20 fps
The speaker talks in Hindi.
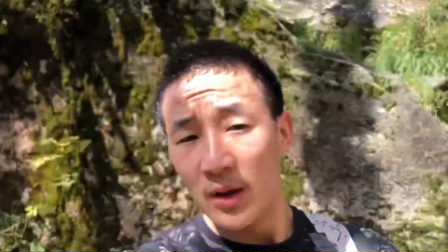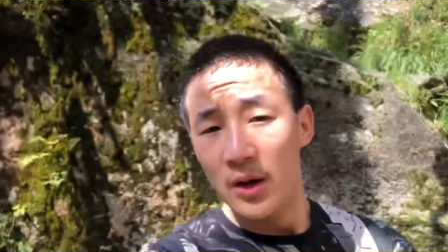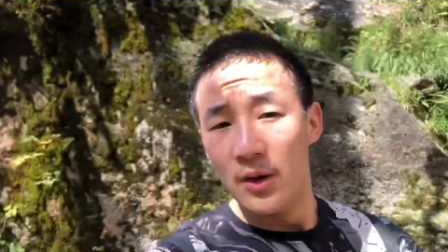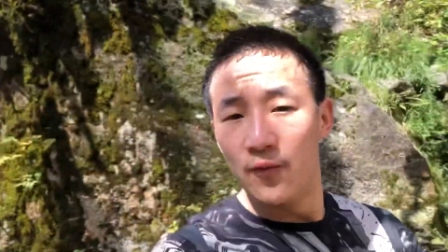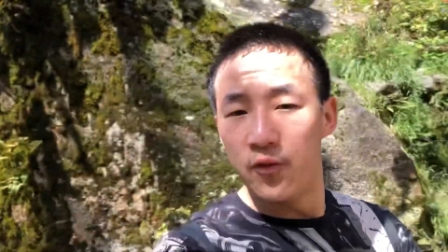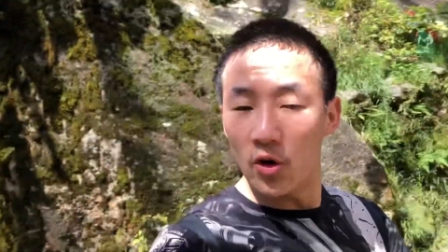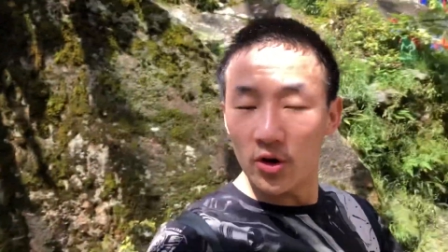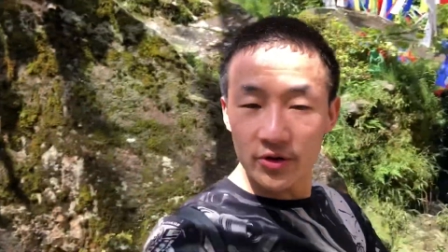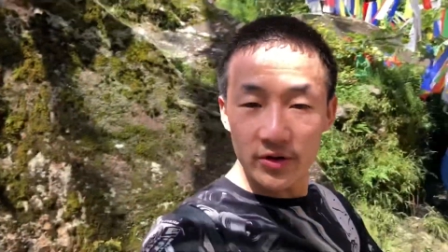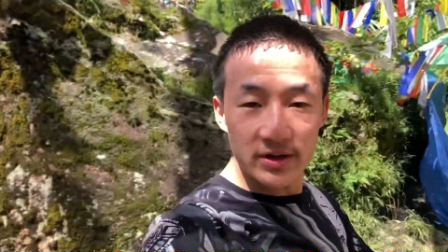
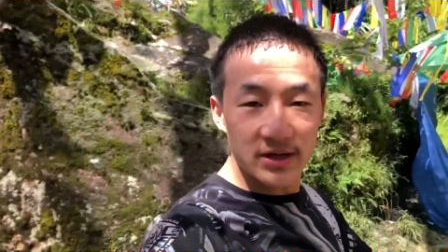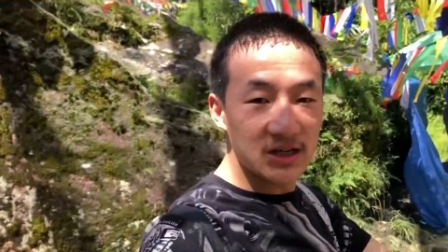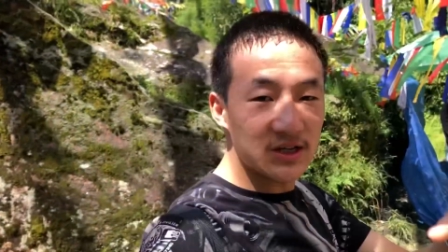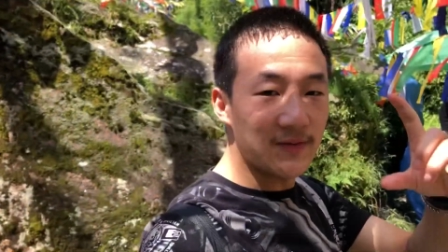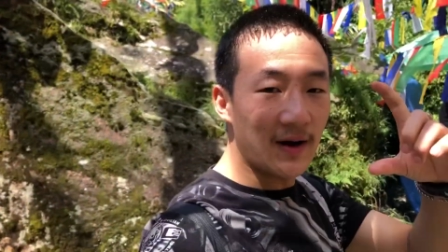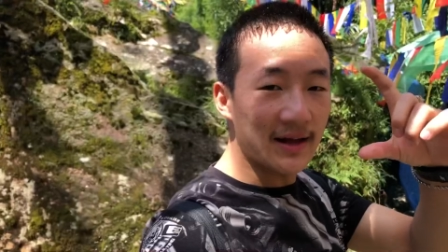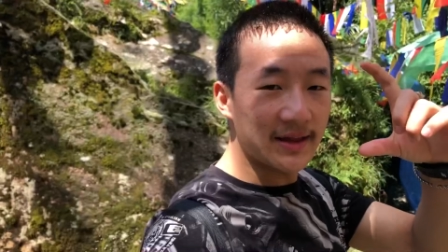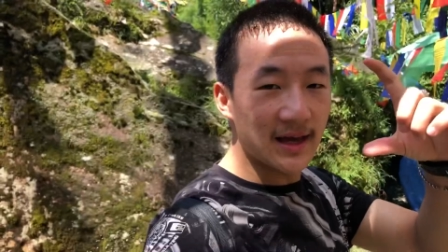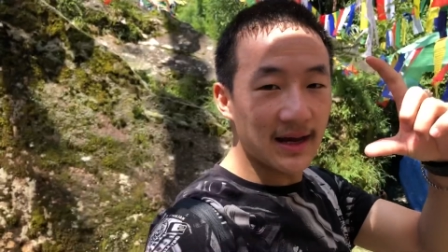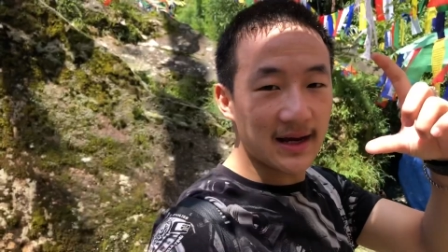फोटो
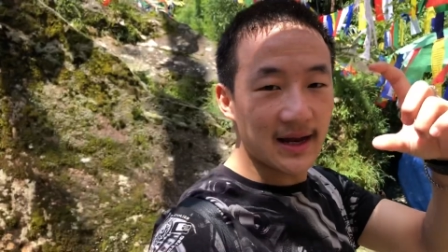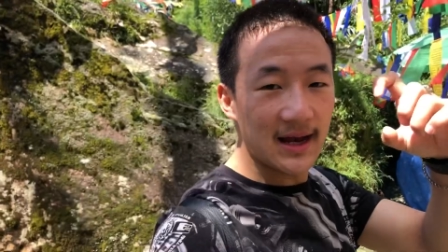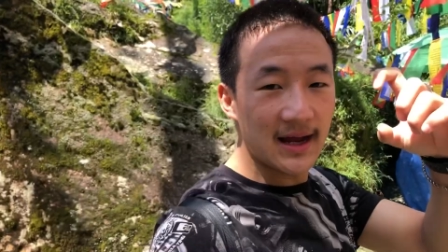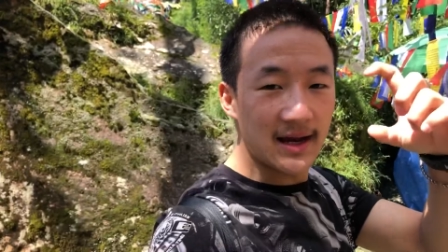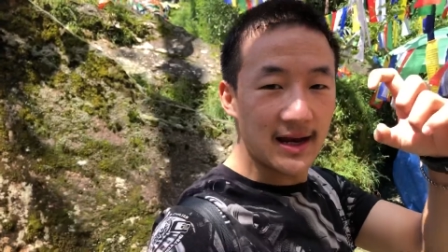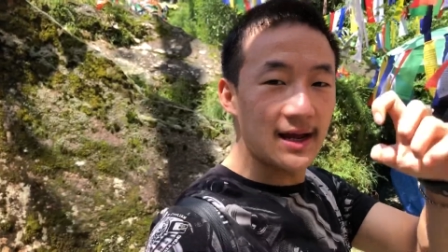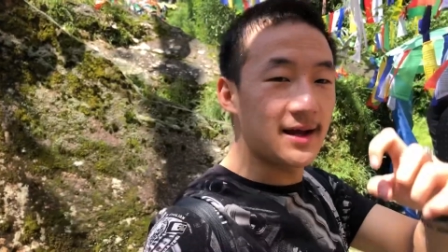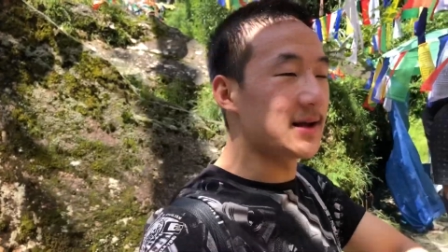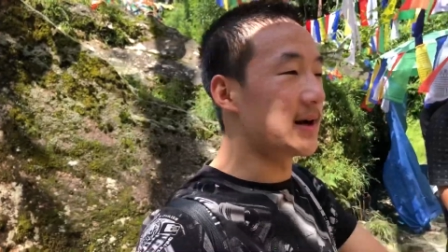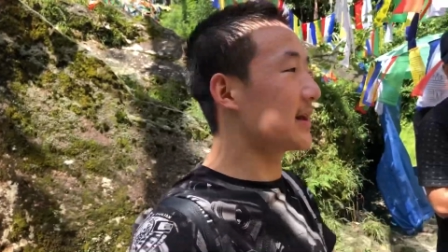खिंचवाते हैं क्लिक
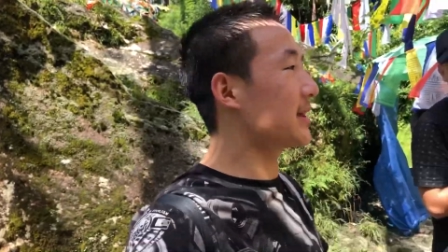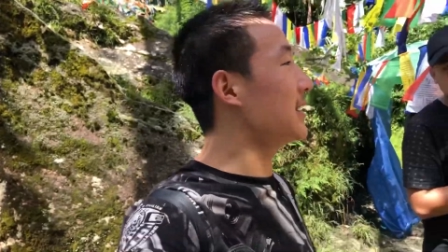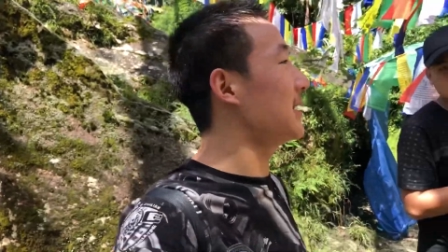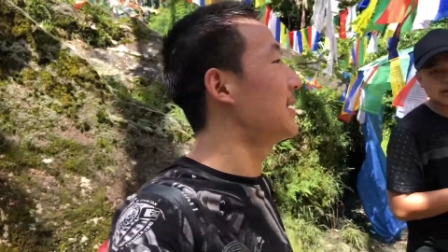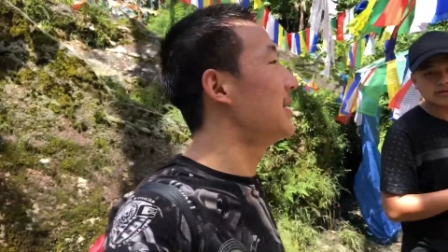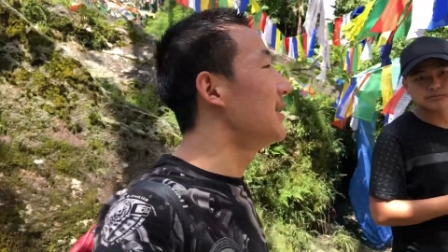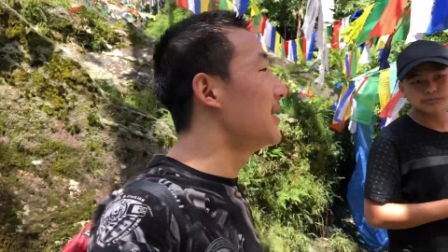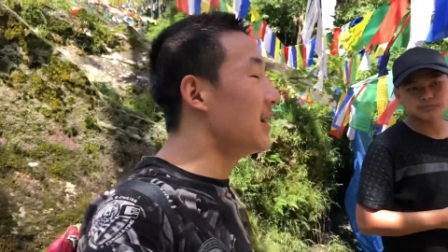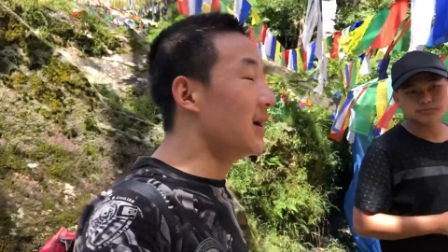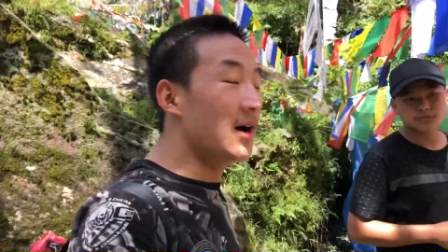क्लिक करके
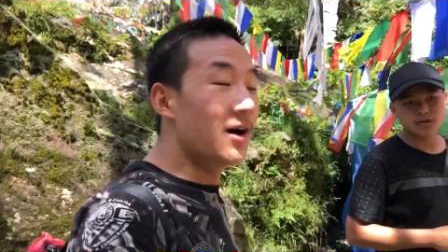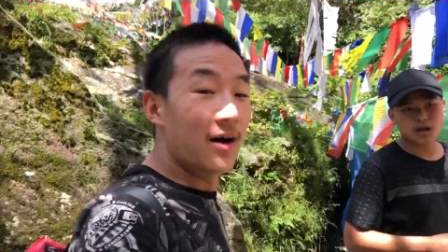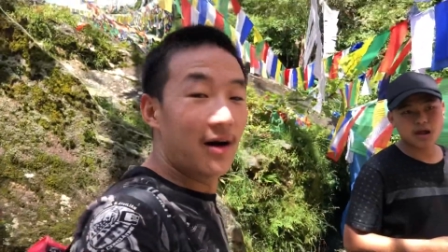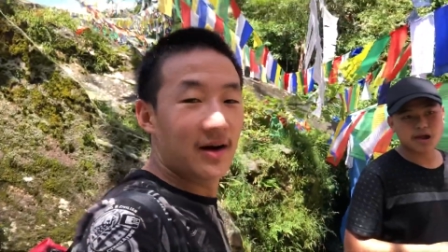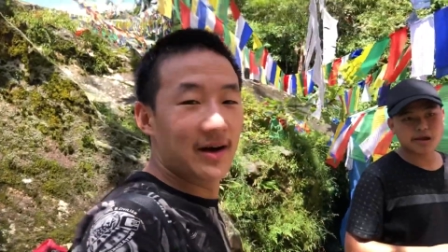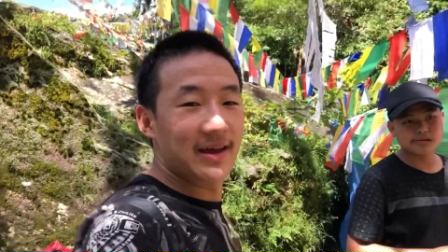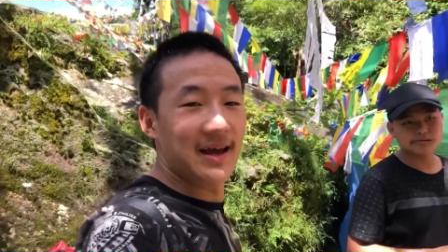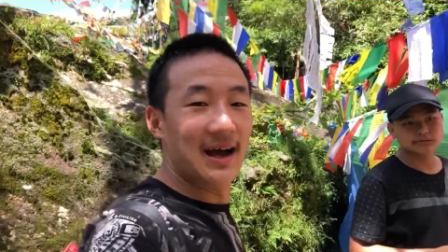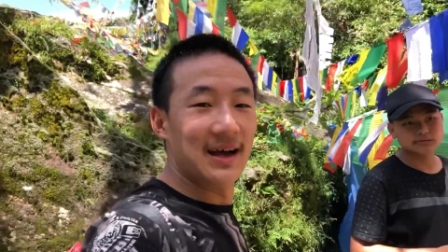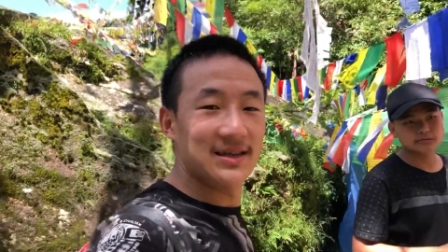और
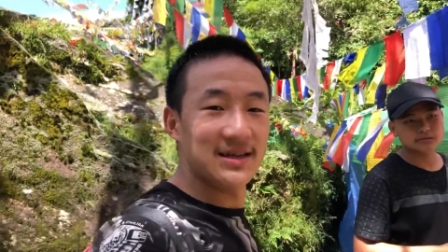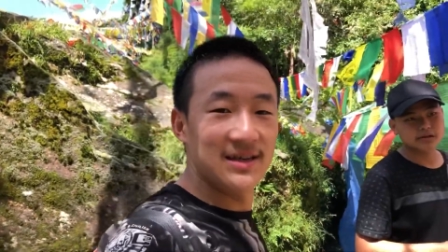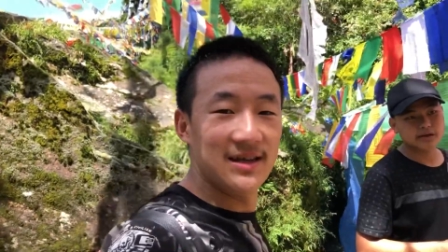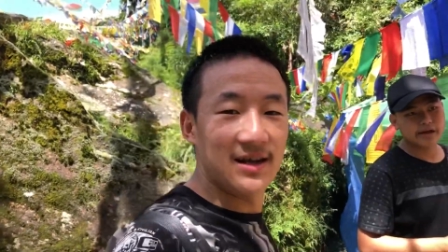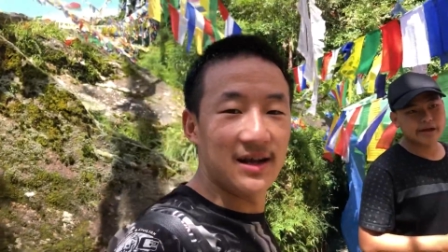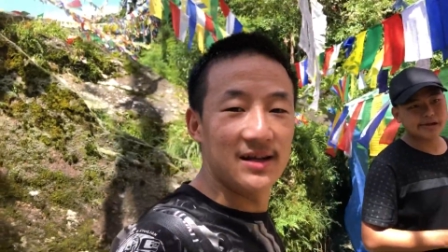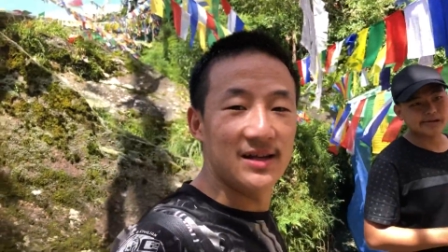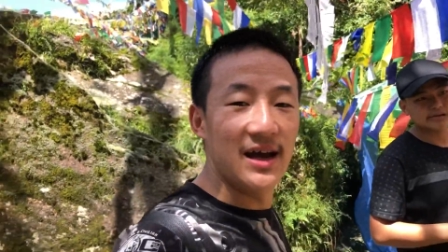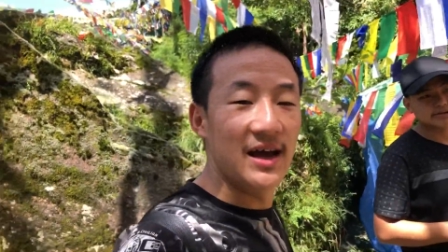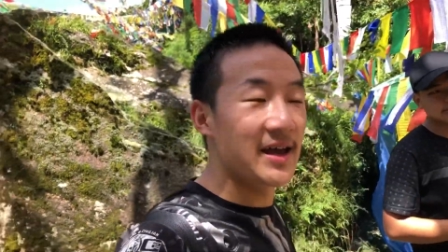यहाँ से
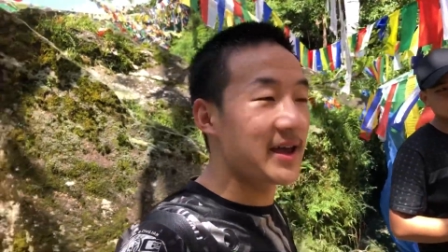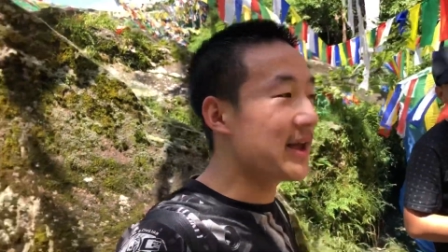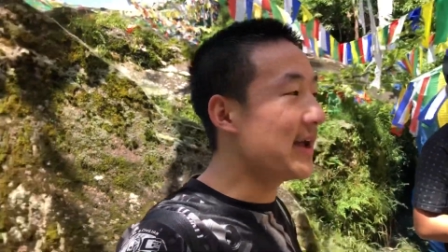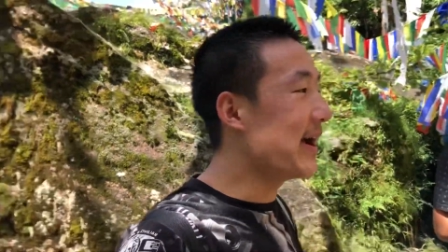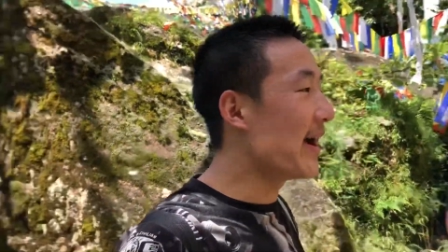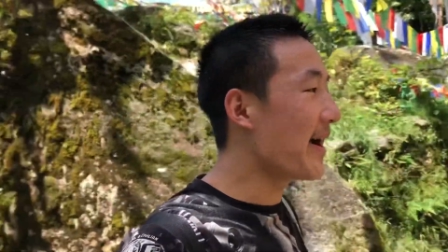निकल जाएंगे